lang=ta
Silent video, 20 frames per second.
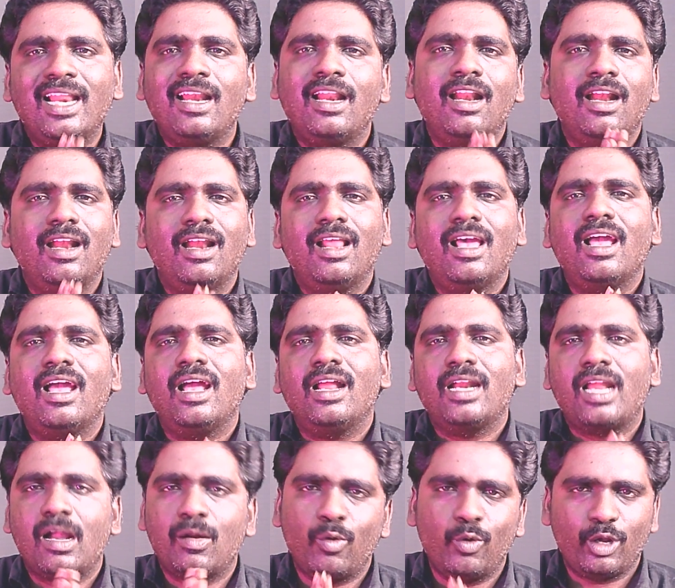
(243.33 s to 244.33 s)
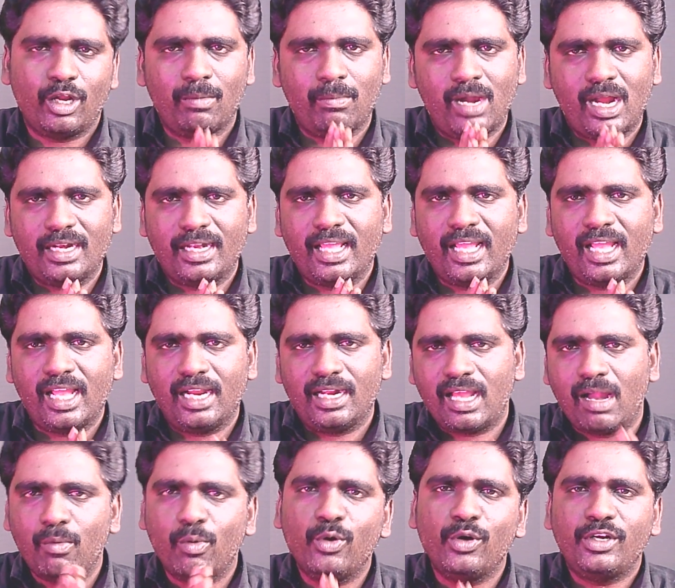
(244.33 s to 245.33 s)
இல்லை இல்லை இல்லை நான் கொடுக்க மாட்டேன்
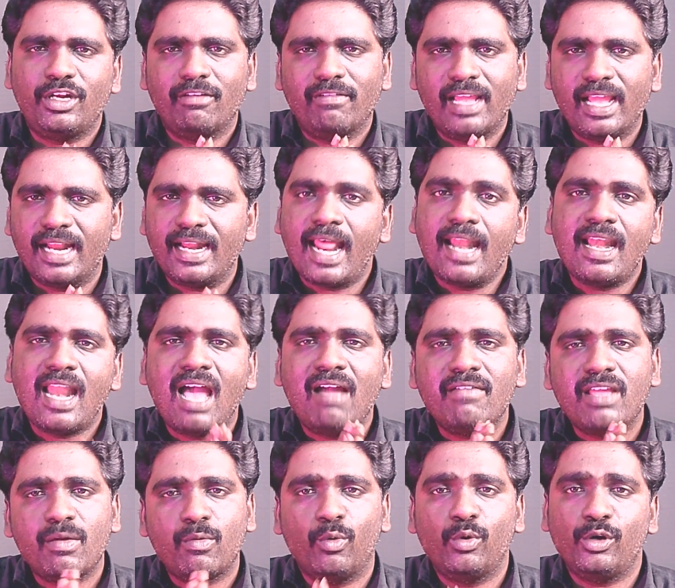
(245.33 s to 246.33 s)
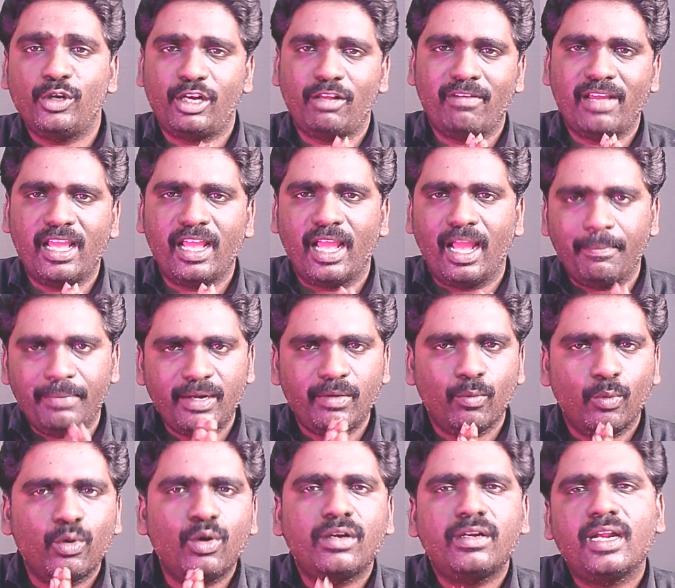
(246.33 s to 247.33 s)
நான் உருட்டுவேன் நல்லாவே உருட்டுவேன்
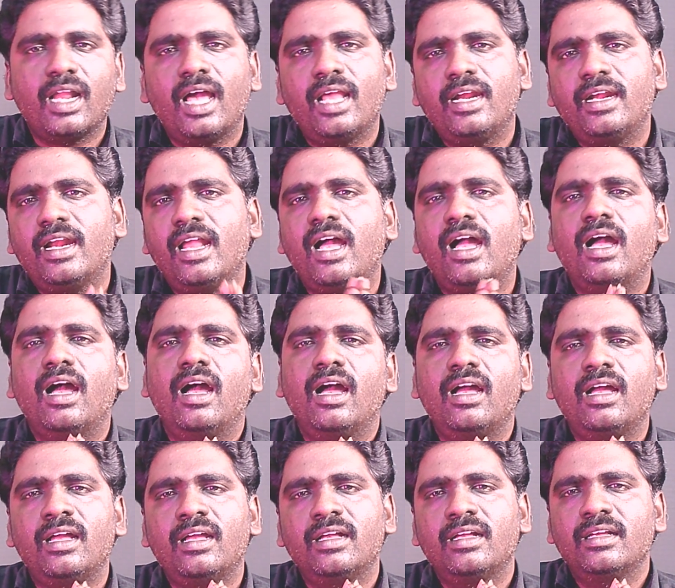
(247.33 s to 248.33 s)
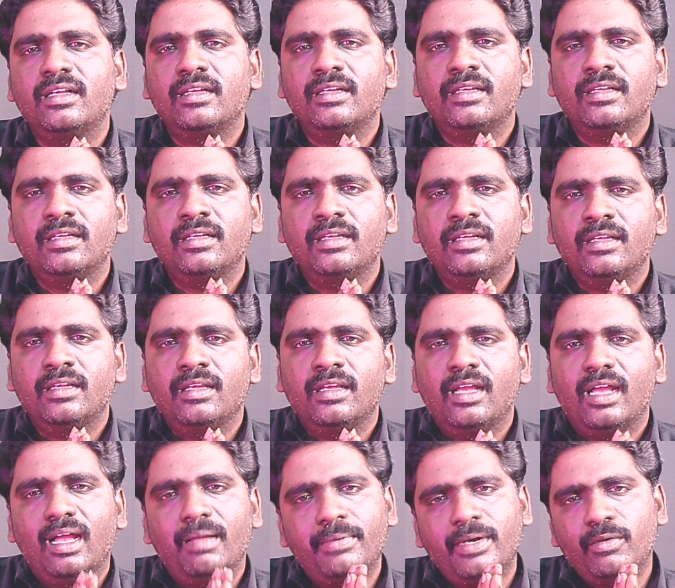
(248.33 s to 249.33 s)
அப்படின்னு உருட்டினாருன்னா
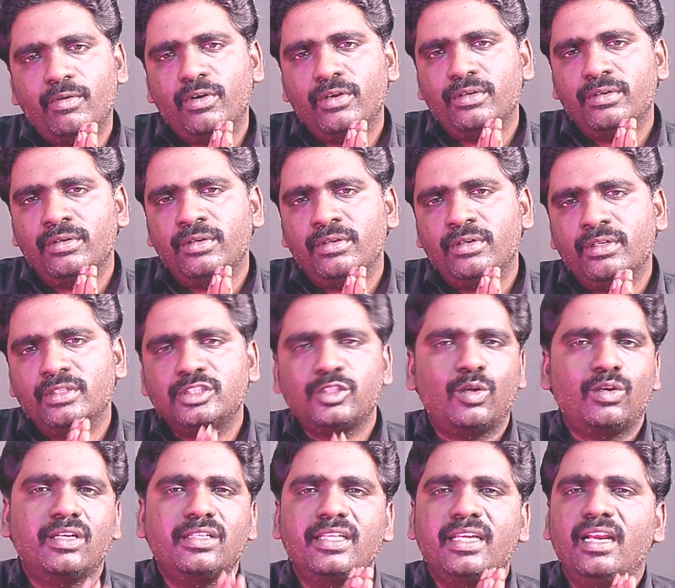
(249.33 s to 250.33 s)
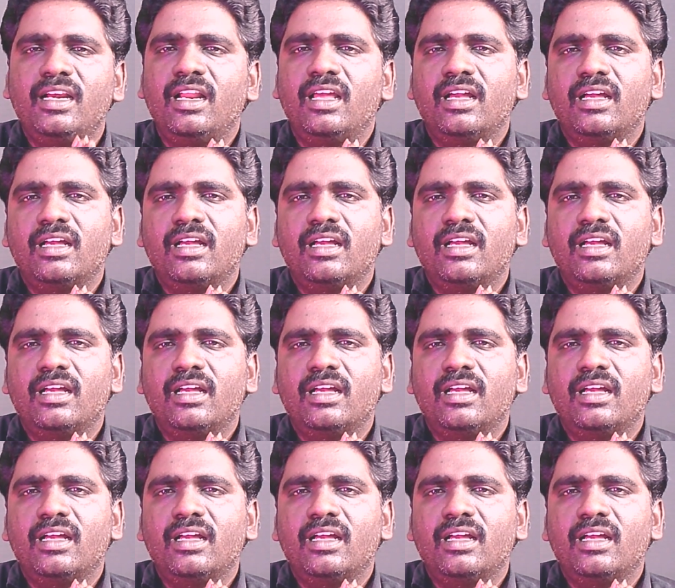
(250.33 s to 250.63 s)
அப்புறம் ஒன்றும் சொல்கிறதுக்கு